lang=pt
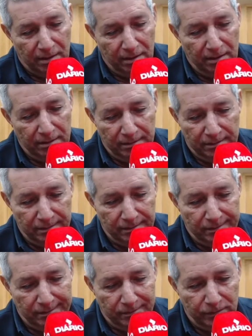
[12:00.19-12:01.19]

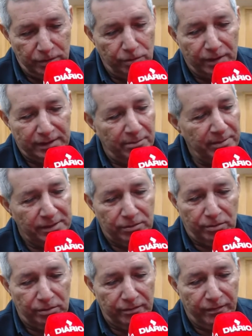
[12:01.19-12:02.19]
eh, do
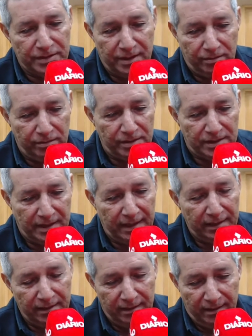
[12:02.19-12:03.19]
esgotamento quando você
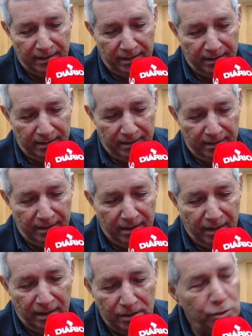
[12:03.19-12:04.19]
consegue é, é,
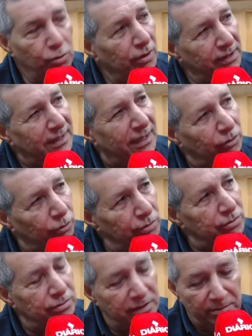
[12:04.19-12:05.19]
esgotar
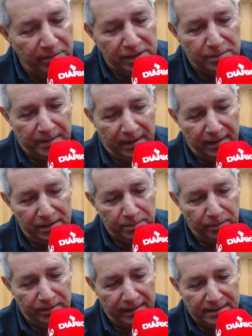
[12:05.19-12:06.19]
todos os limites para que eles
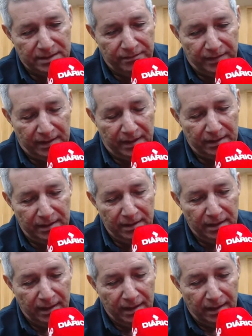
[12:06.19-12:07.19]
pudessem ficar aqui,
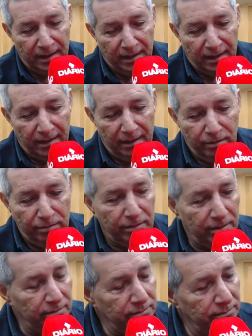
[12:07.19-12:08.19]
eu,
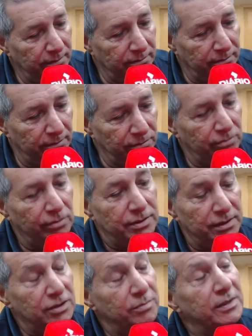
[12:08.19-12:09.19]
eu, eu, eu, não
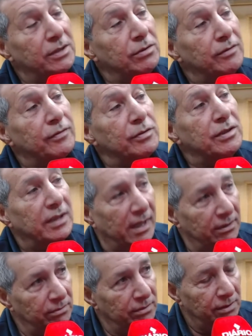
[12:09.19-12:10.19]
consegui, isso me deixou
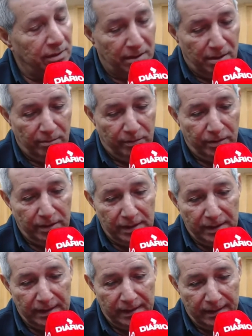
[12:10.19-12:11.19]
frustrado,
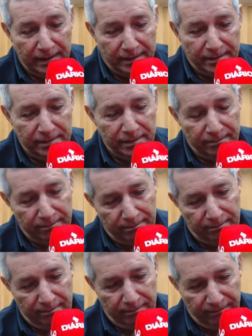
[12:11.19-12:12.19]
porque a gente
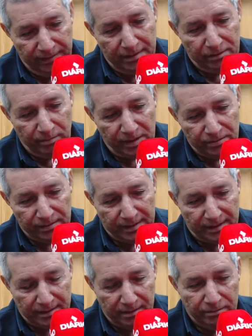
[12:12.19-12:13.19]
vinha de uma
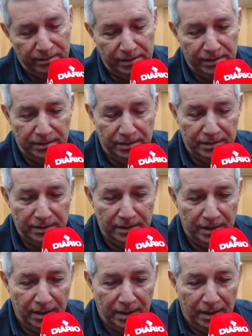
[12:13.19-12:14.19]
sucessão de, de, de
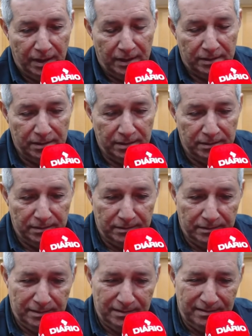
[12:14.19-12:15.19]
de,
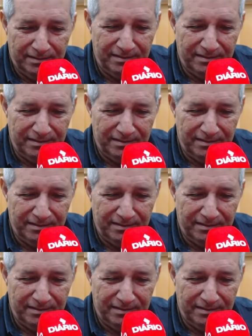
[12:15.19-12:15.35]
de,